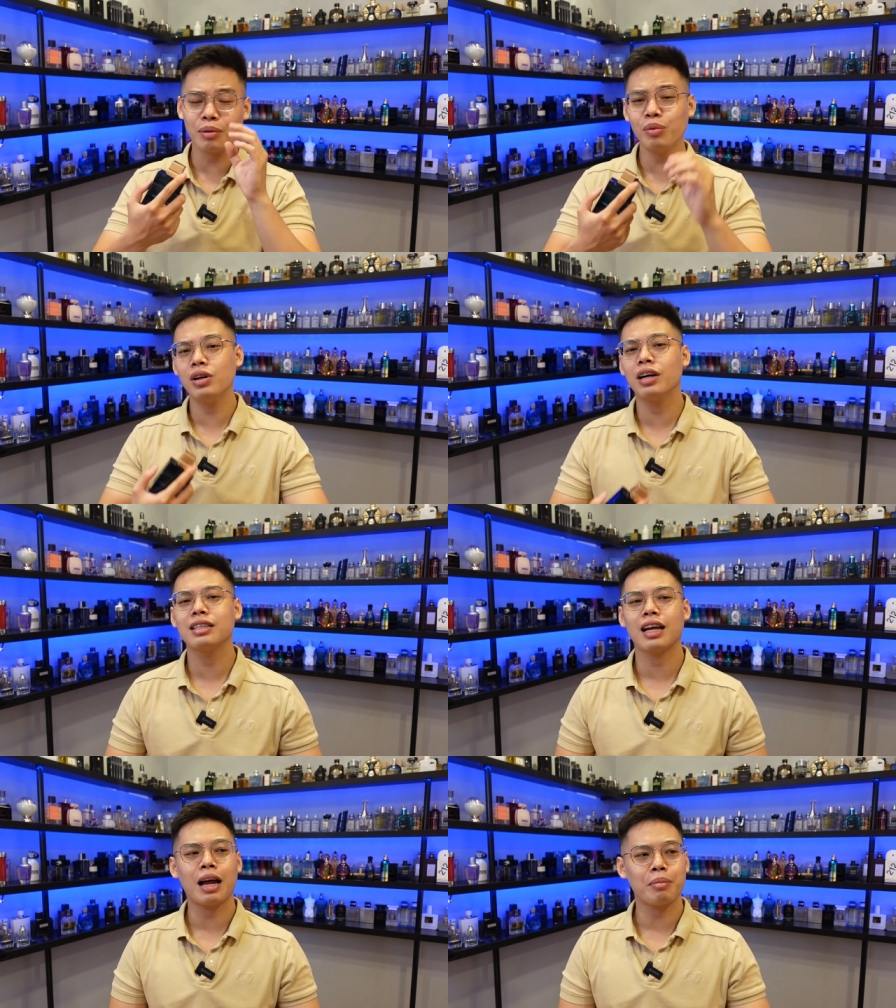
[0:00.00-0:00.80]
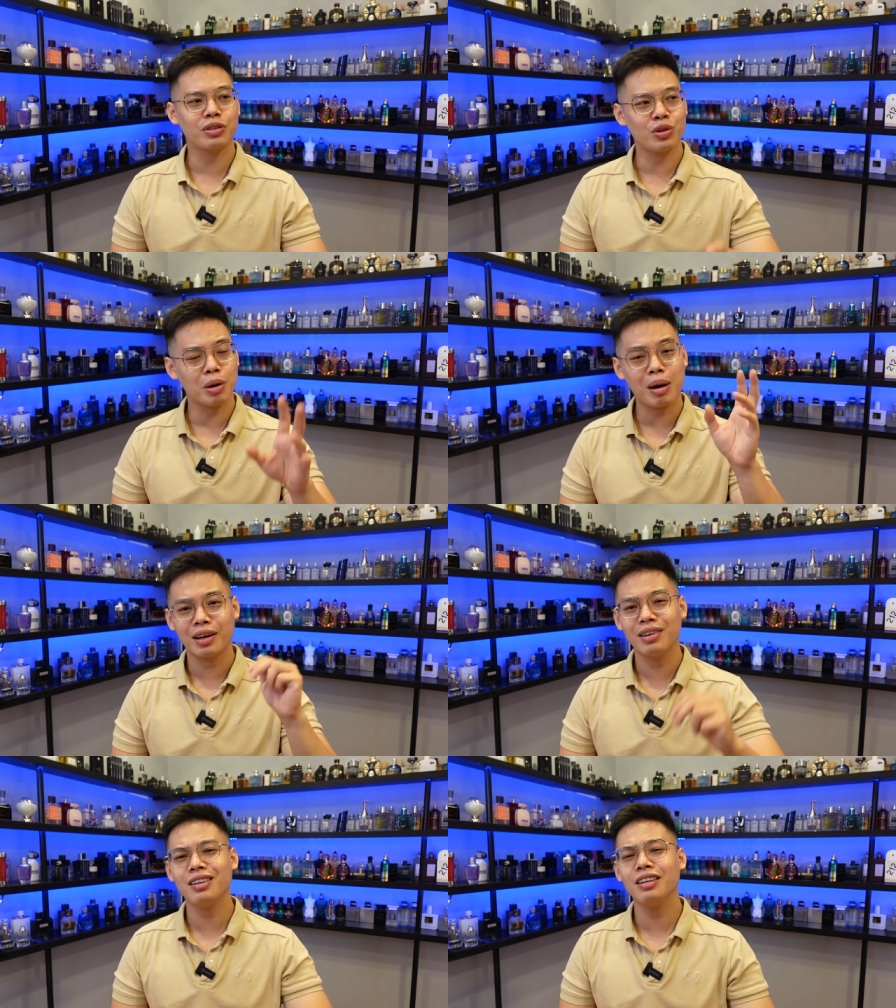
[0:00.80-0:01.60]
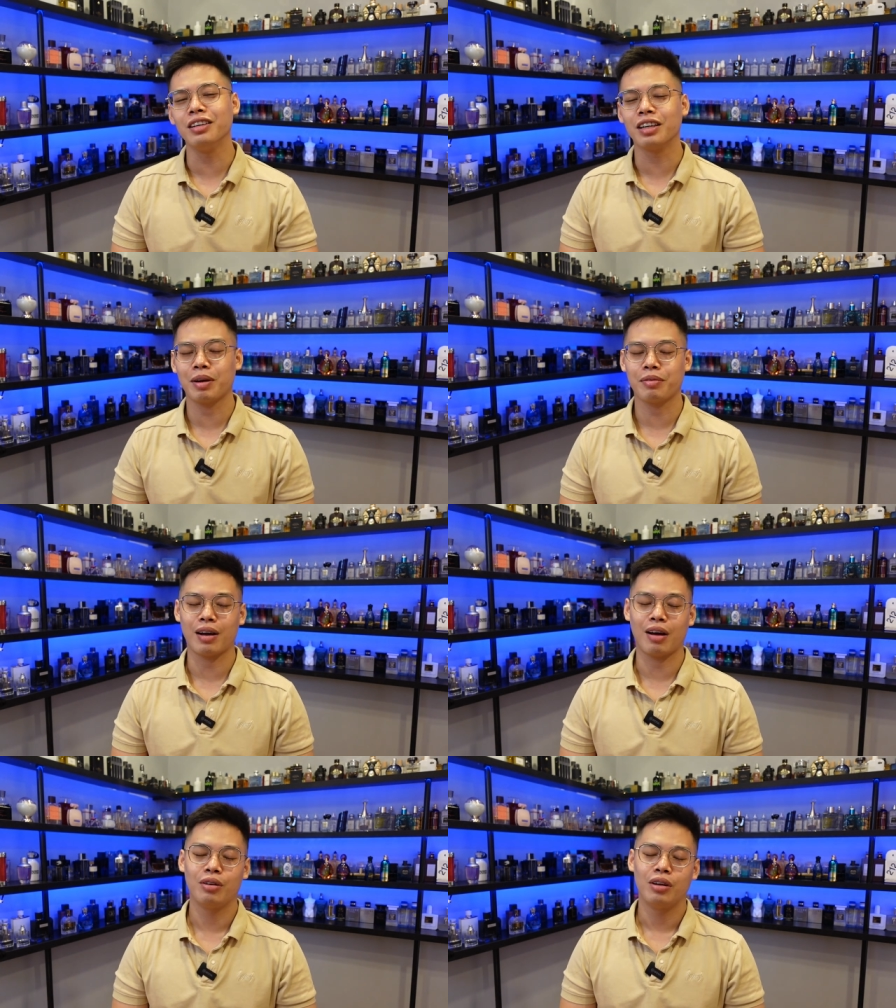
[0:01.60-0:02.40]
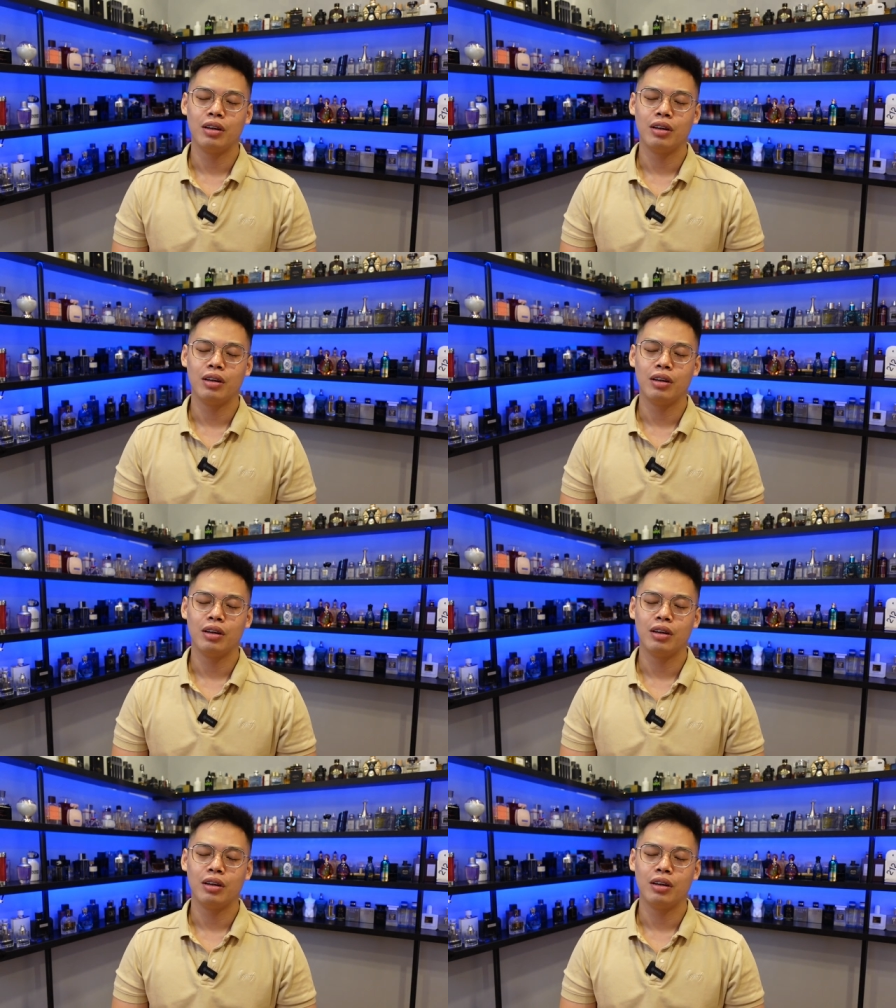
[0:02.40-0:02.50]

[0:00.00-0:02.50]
cái mùi hương này ra mà cho các bạn nữ ngửi các bạn vào